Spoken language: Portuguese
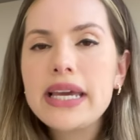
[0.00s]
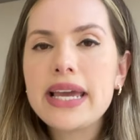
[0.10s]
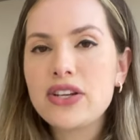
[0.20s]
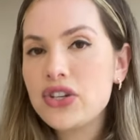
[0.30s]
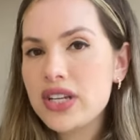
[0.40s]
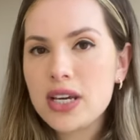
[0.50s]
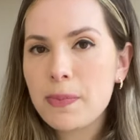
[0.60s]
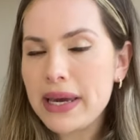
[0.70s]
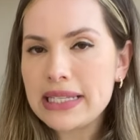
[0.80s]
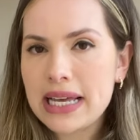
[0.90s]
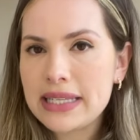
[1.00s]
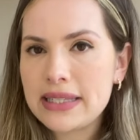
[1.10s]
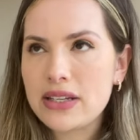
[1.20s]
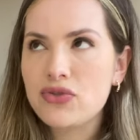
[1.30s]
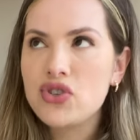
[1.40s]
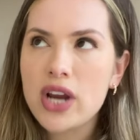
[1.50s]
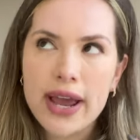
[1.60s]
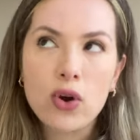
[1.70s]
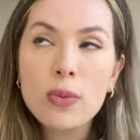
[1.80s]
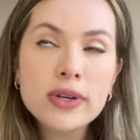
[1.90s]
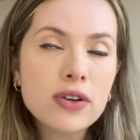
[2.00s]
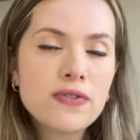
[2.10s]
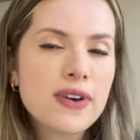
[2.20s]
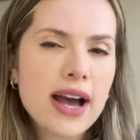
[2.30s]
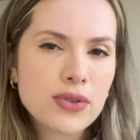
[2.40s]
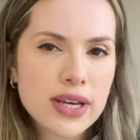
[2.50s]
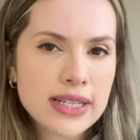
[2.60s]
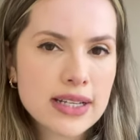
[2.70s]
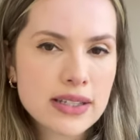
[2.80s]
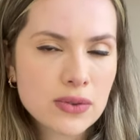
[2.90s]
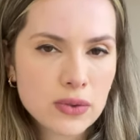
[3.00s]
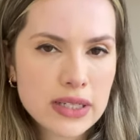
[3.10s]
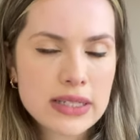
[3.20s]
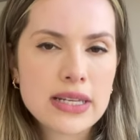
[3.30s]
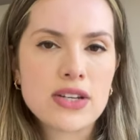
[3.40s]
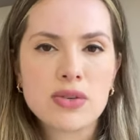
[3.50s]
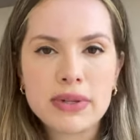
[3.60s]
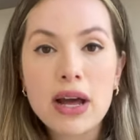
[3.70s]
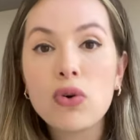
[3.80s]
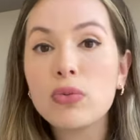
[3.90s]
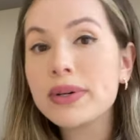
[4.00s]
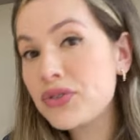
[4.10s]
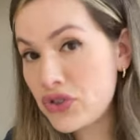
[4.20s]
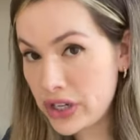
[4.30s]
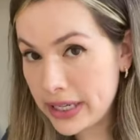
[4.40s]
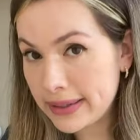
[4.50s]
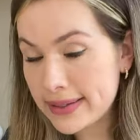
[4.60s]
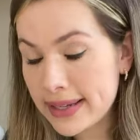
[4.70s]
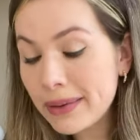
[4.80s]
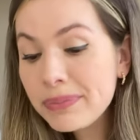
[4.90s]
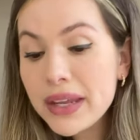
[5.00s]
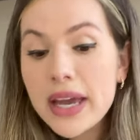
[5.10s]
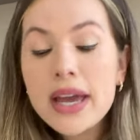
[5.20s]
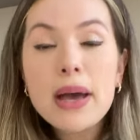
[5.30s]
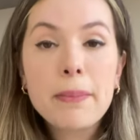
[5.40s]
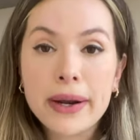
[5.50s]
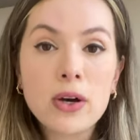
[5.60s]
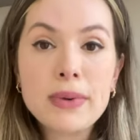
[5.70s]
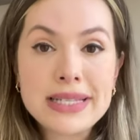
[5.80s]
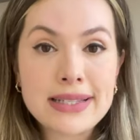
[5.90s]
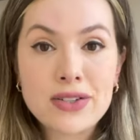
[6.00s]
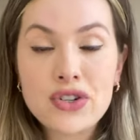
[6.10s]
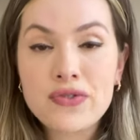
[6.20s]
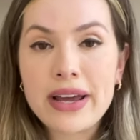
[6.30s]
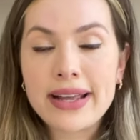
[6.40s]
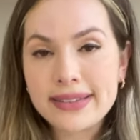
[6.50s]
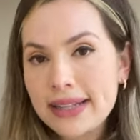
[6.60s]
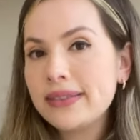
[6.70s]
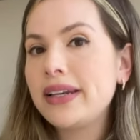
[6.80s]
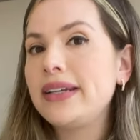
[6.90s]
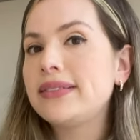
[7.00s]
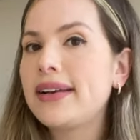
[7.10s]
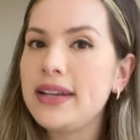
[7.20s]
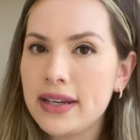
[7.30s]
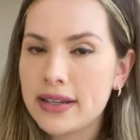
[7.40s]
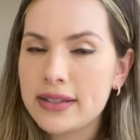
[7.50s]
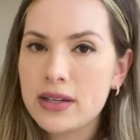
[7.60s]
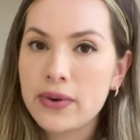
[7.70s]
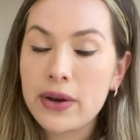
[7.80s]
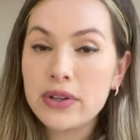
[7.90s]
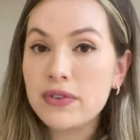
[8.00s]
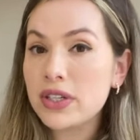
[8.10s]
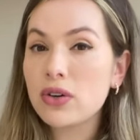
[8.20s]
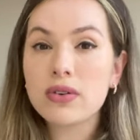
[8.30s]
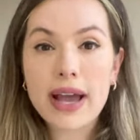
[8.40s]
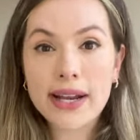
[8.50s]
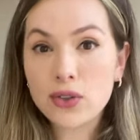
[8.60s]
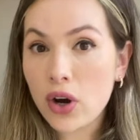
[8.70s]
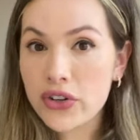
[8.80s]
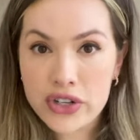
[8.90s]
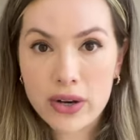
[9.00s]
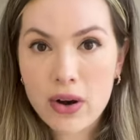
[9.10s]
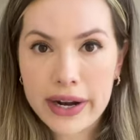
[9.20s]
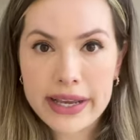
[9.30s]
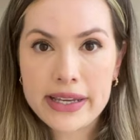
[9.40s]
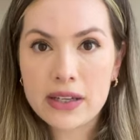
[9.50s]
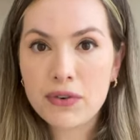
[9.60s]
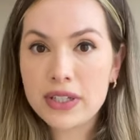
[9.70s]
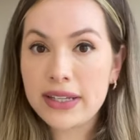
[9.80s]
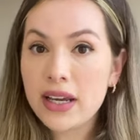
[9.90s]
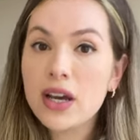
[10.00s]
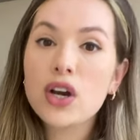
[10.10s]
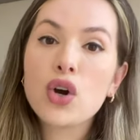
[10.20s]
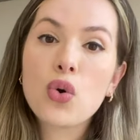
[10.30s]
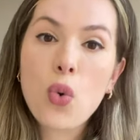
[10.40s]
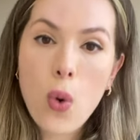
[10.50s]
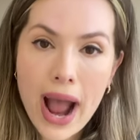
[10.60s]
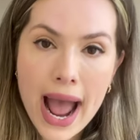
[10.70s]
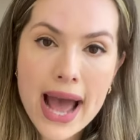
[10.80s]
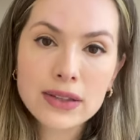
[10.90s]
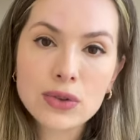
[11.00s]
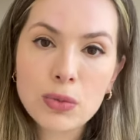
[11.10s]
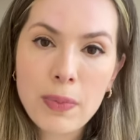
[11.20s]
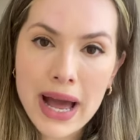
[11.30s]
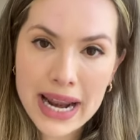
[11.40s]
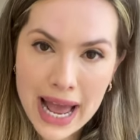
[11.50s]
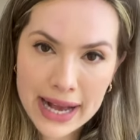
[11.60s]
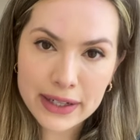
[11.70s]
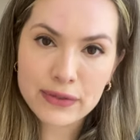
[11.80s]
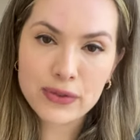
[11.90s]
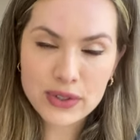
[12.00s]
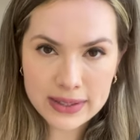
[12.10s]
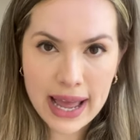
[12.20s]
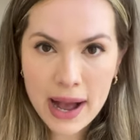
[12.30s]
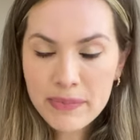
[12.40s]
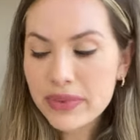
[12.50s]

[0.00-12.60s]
E a gente tem que pensar assim, Chay, como que eu faço a redação do Enseja? Me dá algumas dicas, né? Para começar, se a gente vai até 30 linhas, eu quero que você anote agora aí que você tem quatro parágrafos, tá?